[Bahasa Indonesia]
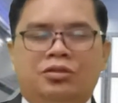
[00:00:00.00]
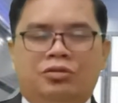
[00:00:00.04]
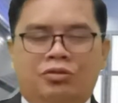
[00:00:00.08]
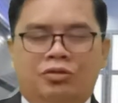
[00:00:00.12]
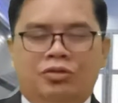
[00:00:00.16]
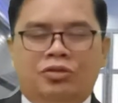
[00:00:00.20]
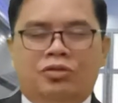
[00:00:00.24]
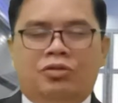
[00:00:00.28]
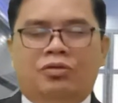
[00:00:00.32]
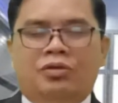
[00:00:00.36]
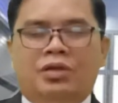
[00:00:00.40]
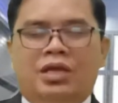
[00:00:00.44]

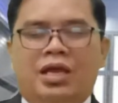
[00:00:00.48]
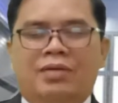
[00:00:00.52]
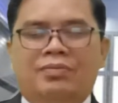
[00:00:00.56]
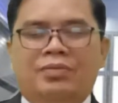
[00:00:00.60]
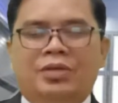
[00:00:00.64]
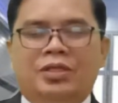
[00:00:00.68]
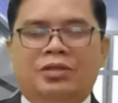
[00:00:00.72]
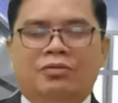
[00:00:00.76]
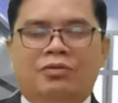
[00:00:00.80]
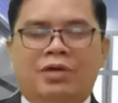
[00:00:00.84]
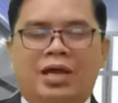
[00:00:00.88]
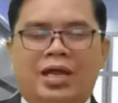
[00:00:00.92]
Tuntun
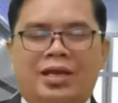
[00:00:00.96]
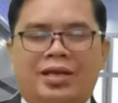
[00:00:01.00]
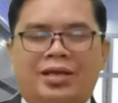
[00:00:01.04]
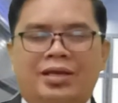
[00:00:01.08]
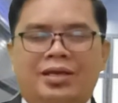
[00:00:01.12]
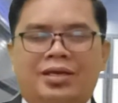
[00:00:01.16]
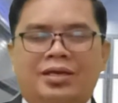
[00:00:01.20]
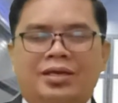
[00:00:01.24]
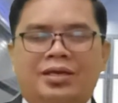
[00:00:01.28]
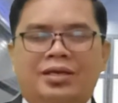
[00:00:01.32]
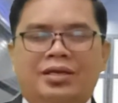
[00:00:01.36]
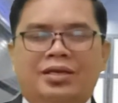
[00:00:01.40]
kami Tuhan.
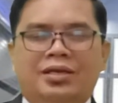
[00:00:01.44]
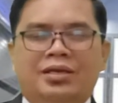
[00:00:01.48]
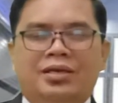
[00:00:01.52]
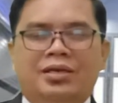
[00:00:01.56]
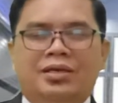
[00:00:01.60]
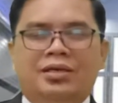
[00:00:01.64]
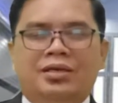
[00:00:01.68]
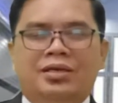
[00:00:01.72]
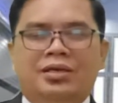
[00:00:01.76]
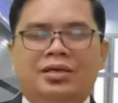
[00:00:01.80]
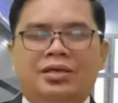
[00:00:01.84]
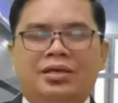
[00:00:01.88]

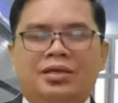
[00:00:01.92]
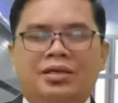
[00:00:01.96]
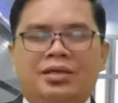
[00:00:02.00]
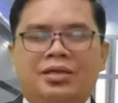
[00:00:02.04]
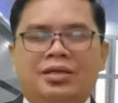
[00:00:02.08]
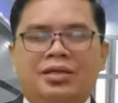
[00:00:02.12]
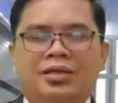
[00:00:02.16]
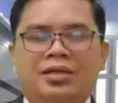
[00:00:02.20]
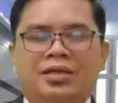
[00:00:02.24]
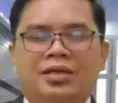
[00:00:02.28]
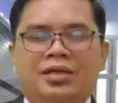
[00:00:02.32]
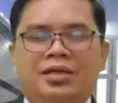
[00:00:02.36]

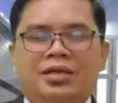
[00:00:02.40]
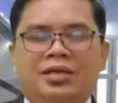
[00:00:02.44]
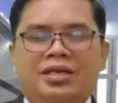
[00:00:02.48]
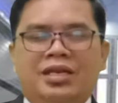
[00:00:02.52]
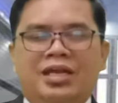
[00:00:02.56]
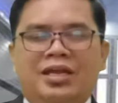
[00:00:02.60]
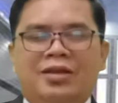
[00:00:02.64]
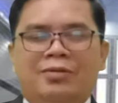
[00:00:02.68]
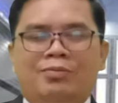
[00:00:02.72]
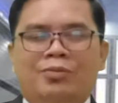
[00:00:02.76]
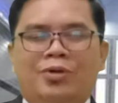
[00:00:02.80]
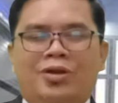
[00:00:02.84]

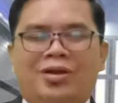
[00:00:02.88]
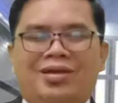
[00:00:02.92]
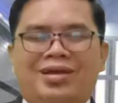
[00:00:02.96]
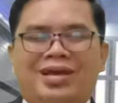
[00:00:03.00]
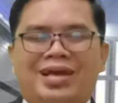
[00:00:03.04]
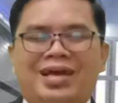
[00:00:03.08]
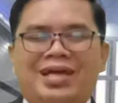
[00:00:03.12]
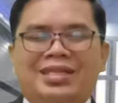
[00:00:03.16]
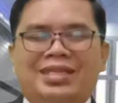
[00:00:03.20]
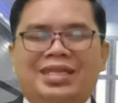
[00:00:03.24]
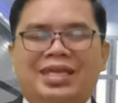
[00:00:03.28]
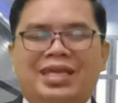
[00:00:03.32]
Dan
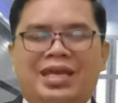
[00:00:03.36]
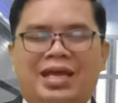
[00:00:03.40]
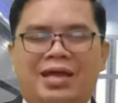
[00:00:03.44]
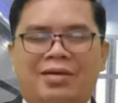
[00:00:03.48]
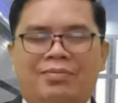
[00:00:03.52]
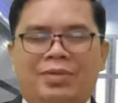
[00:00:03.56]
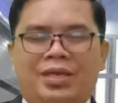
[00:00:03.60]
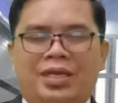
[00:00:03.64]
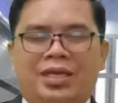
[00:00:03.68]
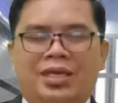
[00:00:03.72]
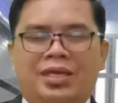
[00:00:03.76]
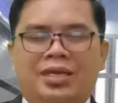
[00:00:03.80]
berkati
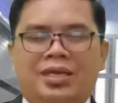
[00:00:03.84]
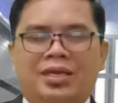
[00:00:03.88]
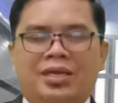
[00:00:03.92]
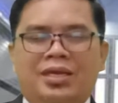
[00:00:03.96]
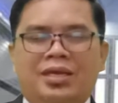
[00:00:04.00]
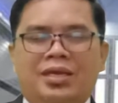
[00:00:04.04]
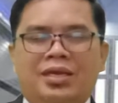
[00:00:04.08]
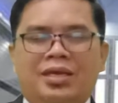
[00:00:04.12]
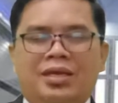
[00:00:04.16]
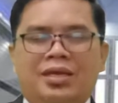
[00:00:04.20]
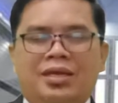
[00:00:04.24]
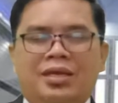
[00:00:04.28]
kami
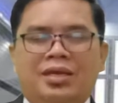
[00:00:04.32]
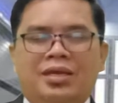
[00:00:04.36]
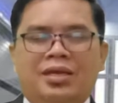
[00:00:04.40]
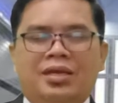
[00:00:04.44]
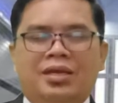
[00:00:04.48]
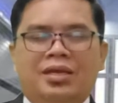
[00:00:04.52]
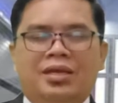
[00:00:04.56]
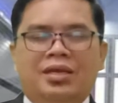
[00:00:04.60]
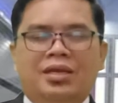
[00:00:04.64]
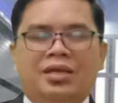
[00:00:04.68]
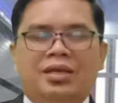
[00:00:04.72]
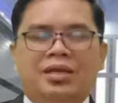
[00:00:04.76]

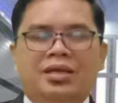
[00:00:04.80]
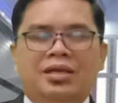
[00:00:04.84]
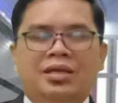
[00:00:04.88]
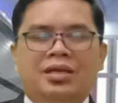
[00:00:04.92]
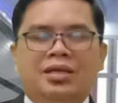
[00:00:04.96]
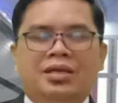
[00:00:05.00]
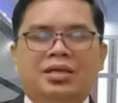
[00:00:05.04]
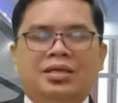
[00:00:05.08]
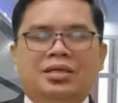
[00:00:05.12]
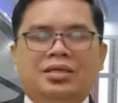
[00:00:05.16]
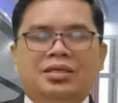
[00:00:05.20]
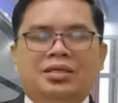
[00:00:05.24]

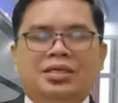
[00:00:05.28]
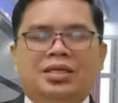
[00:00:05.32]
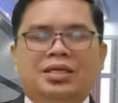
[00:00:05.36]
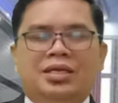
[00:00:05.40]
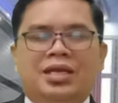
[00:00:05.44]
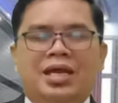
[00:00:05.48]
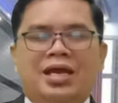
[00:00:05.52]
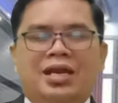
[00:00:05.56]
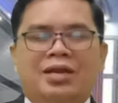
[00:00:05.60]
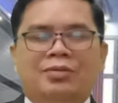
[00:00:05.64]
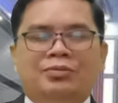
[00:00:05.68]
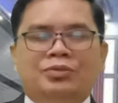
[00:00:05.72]
di
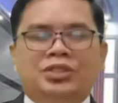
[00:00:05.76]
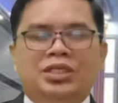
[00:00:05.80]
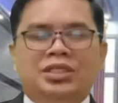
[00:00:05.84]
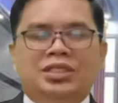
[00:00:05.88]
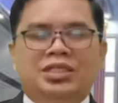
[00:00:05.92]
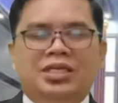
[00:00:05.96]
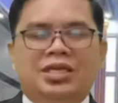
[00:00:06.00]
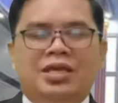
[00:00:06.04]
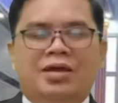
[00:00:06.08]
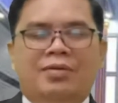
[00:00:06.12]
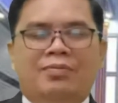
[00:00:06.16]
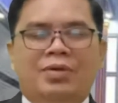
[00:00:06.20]
dalam
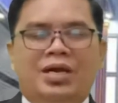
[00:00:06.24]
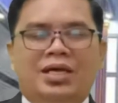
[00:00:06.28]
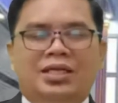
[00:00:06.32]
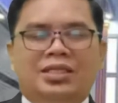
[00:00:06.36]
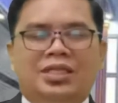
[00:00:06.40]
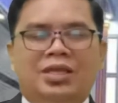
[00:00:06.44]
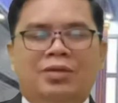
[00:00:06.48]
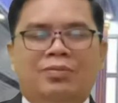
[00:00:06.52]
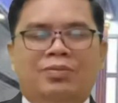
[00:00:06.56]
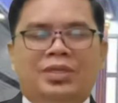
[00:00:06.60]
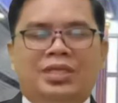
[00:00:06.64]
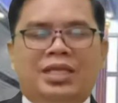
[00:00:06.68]
setiap
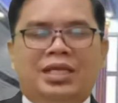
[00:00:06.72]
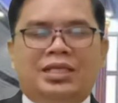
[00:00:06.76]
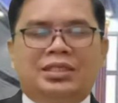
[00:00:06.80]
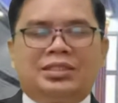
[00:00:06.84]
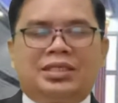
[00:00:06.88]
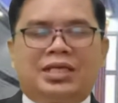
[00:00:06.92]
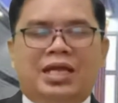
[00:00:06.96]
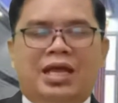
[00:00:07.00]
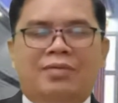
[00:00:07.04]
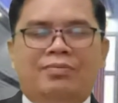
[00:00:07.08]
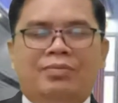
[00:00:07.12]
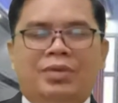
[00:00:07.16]

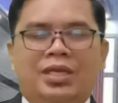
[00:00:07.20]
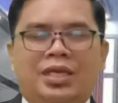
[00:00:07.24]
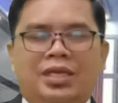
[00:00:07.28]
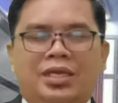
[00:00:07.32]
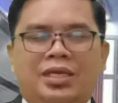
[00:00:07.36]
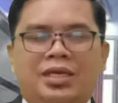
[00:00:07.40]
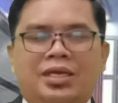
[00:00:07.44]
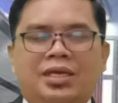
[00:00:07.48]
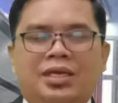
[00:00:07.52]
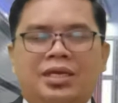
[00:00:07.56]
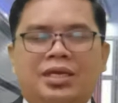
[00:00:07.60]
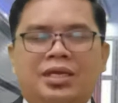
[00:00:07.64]
aktivitas
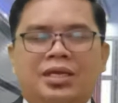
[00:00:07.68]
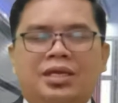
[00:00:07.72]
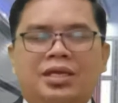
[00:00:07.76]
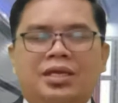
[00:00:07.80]
kami,